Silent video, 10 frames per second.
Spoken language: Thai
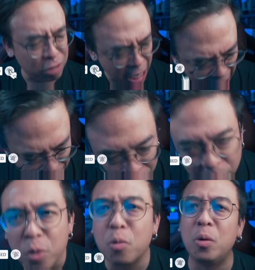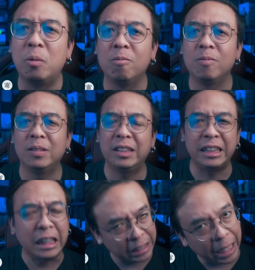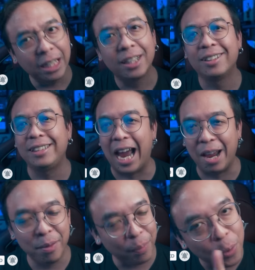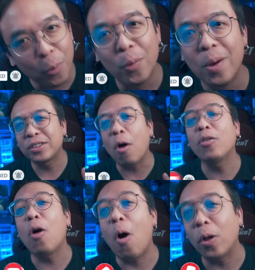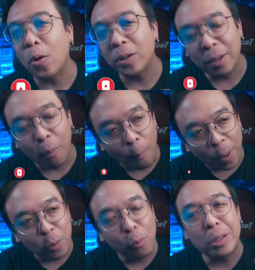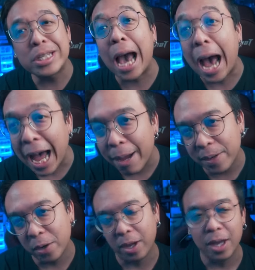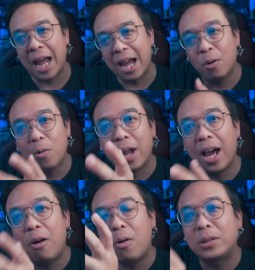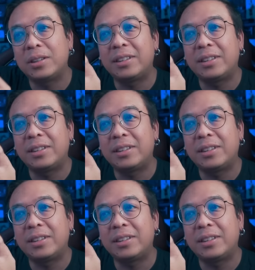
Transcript: อยากให้มึงไปดูจริง ๆ อยากให้มึงไปดูต้องต้องขอโทษทีผมไปดูช้าไปหน่อย ทางโรงหนังเขาก็